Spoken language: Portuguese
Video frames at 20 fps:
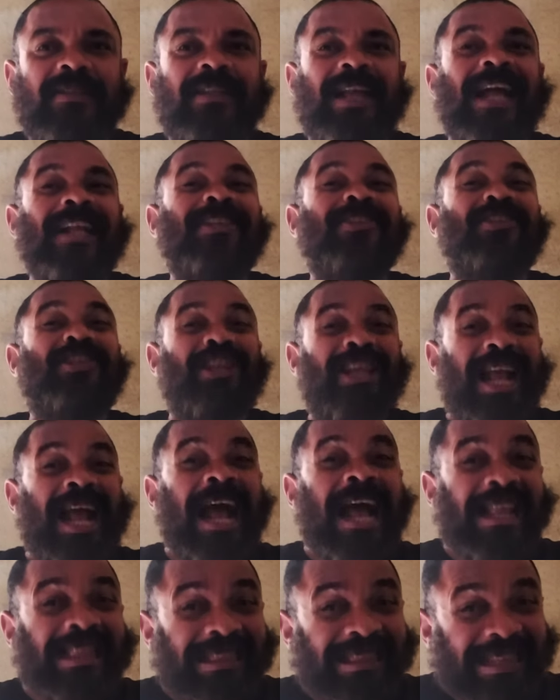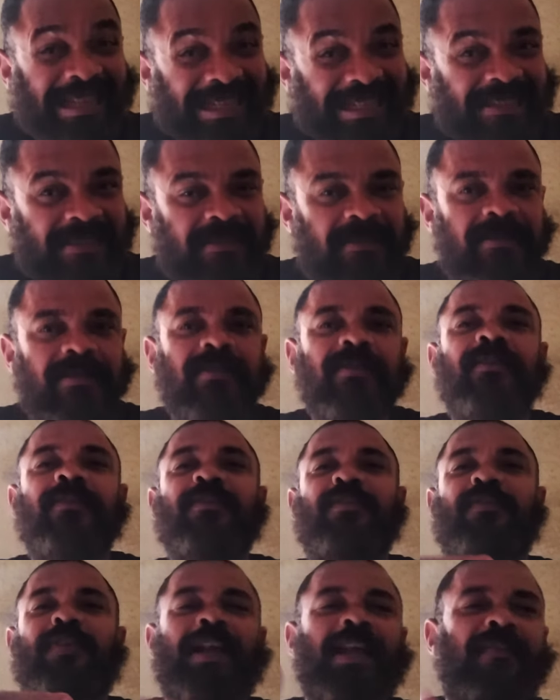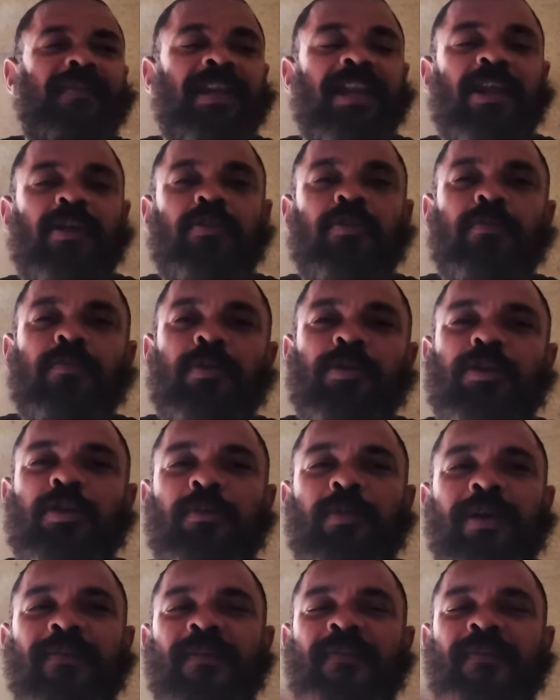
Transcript: Rateada vai levar lá no Clube Motoboy,